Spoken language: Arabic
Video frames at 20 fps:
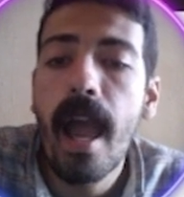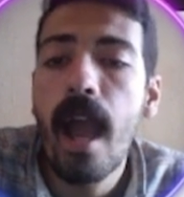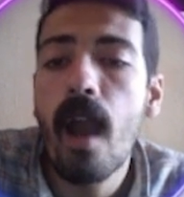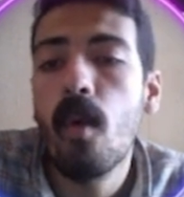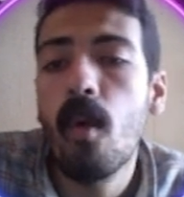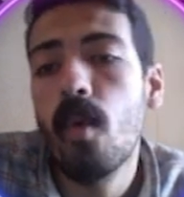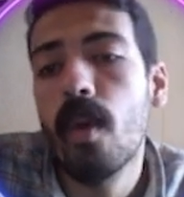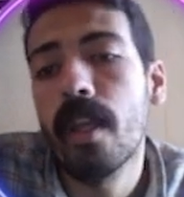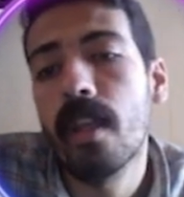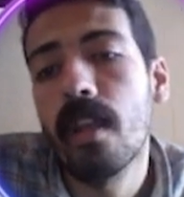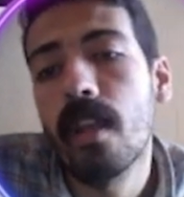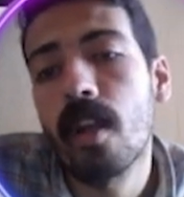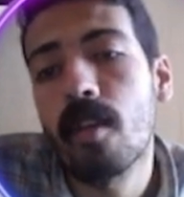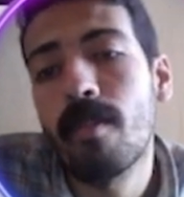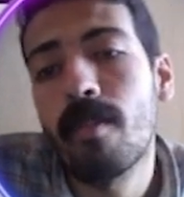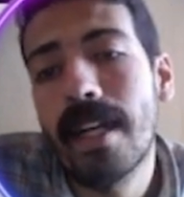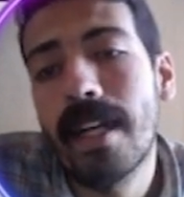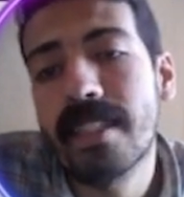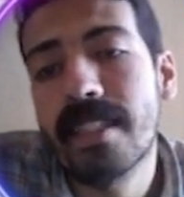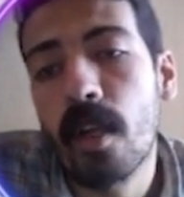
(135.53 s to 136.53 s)
او
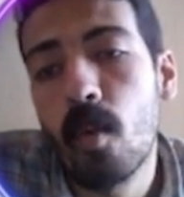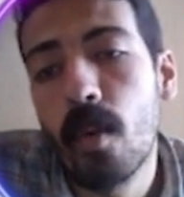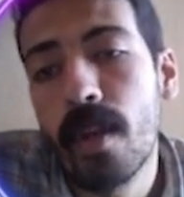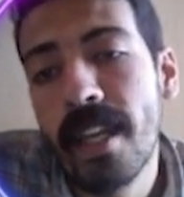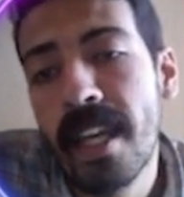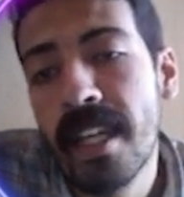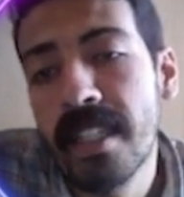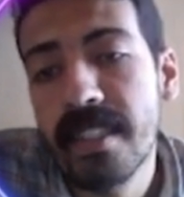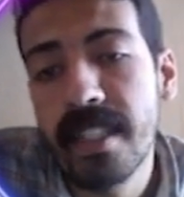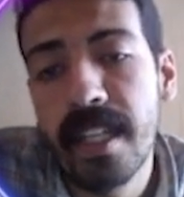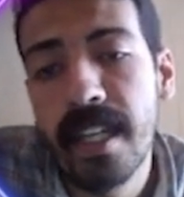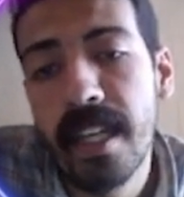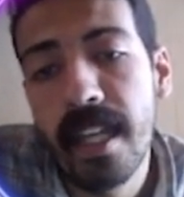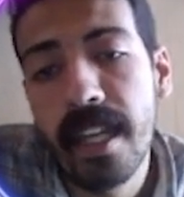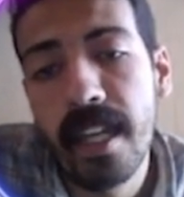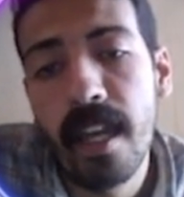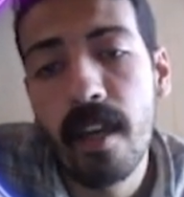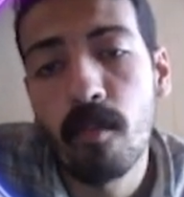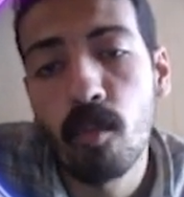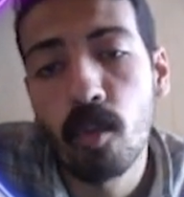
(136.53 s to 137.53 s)
الاربع تكوينات
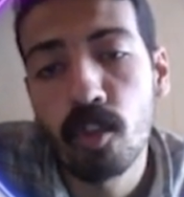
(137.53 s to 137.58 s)
اللي انا